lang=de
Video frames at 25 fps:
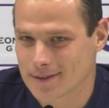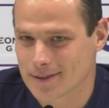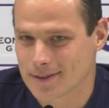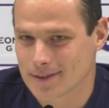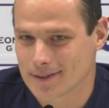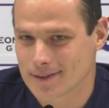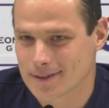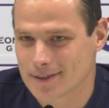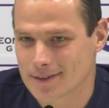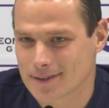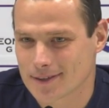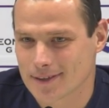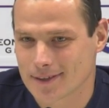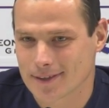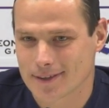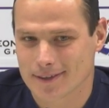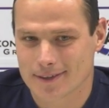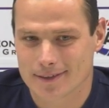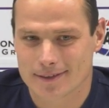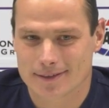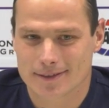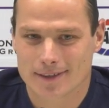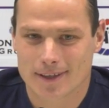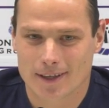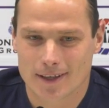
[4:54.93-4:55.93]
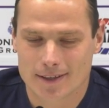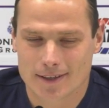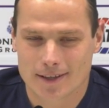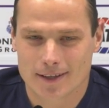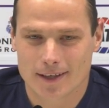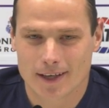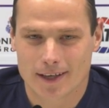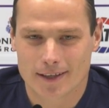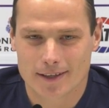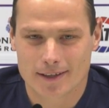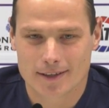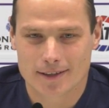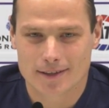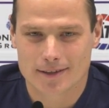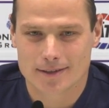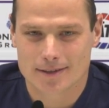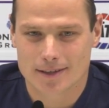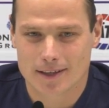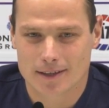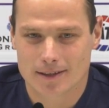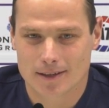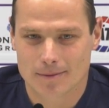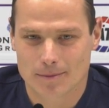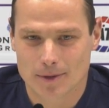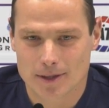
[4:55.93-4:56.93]
Und äh, gerade der Janni ist
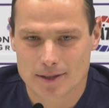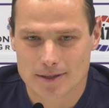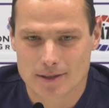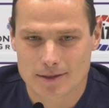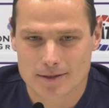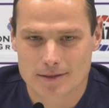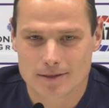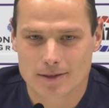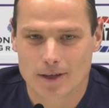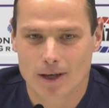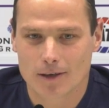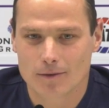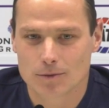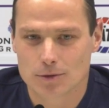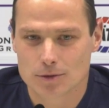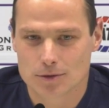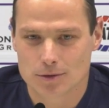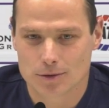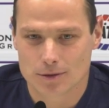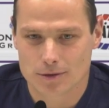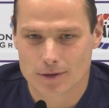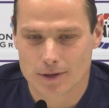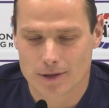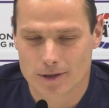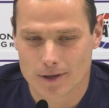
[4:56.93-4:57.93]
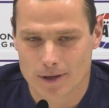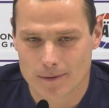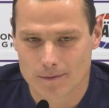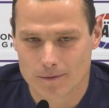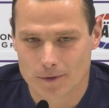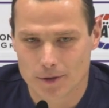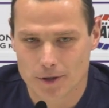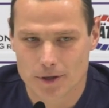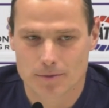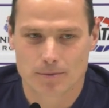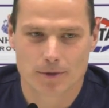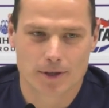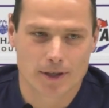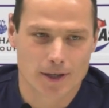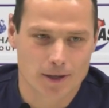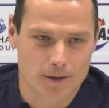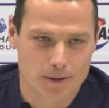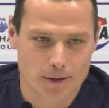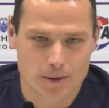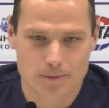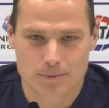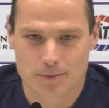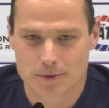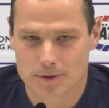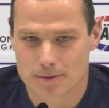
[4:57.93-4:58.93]
ja damals aus dem Nachwuchs hochgekommen, wo ich mit nach
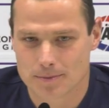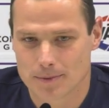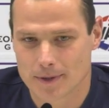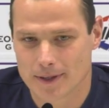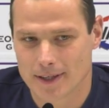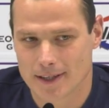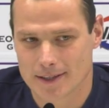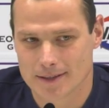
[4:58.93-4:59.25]
Cottbus bin.